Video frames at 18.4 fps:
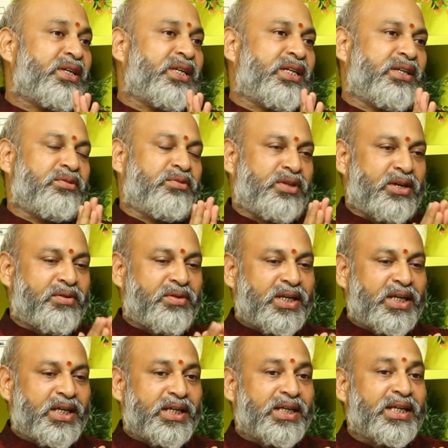వీళ్ళు
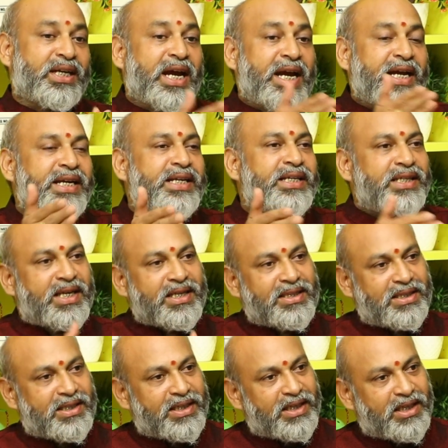ఎవరికైనా గైడింగ్
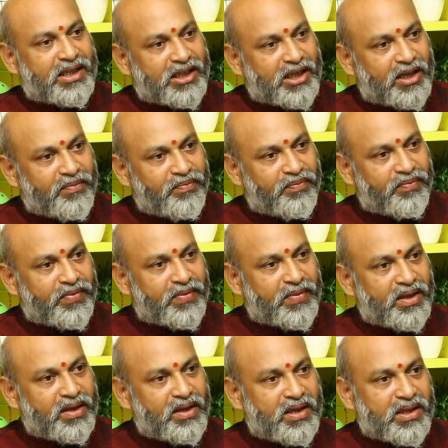చేస్తే కనుక
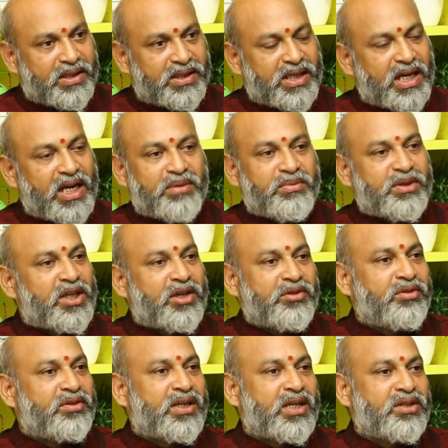చాలామంది
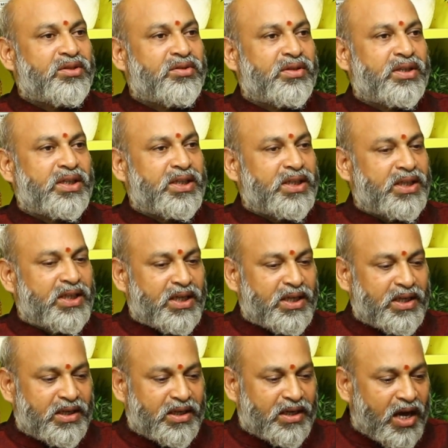అంటుంటారు చూడండి
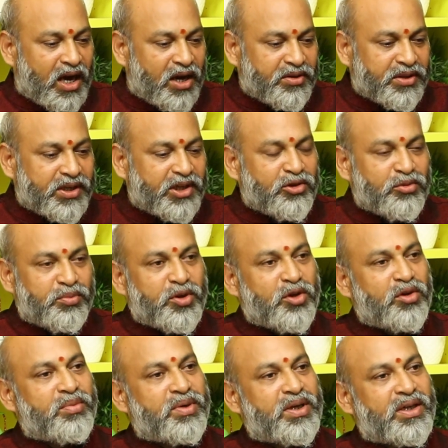నాకు నేను
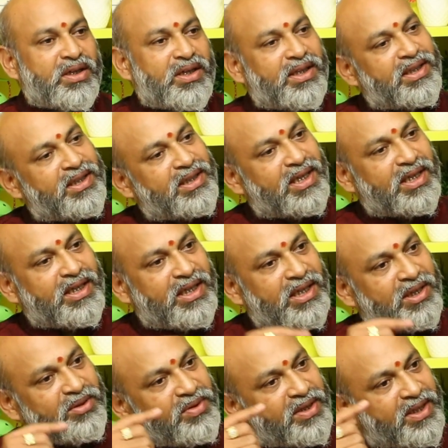ఉపయోగపడట్లేదే కానీ
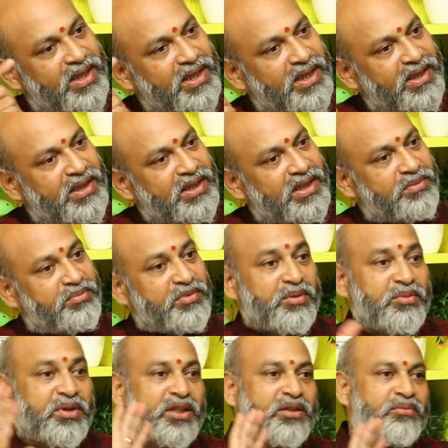నేను ఎవరికైనా ఇదని
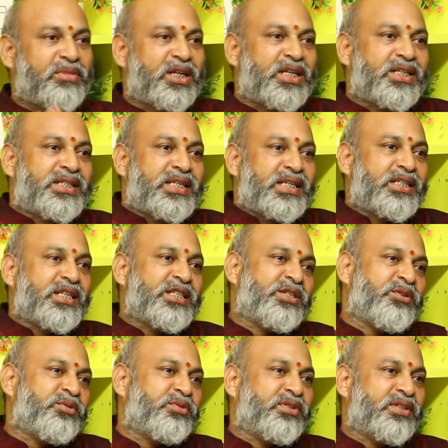చెప్తే మాత్రం భలే
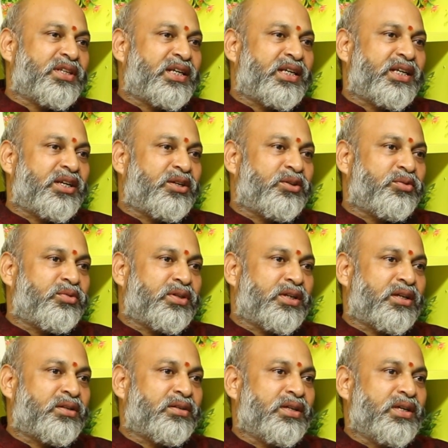సక్సెస్ అవుతుందండి అంటూ
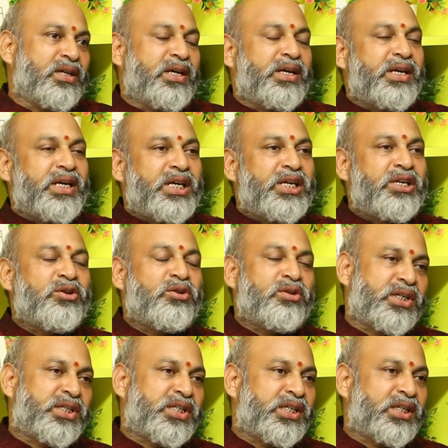ఉంటారు ఈ
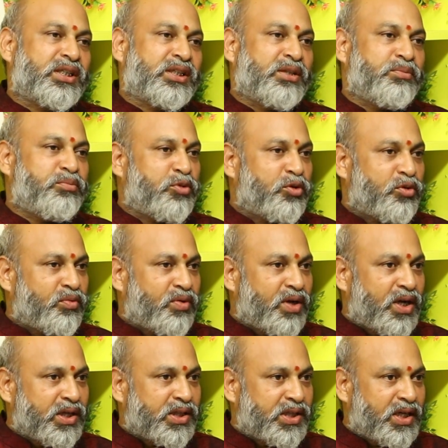యొక్క శక్తి
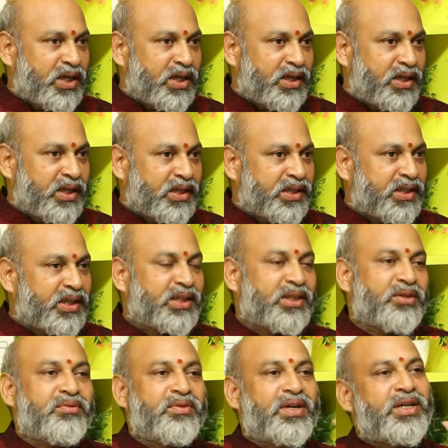పూర్వాషాఢ
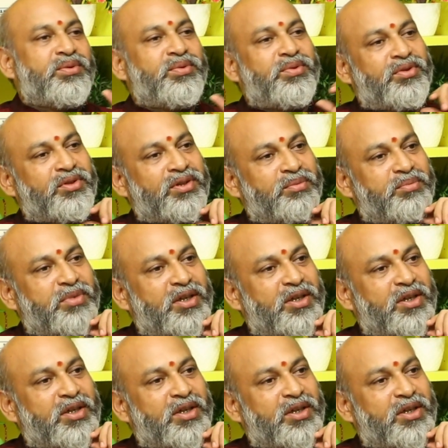నక్షత్రం వారికి ఉంటుంది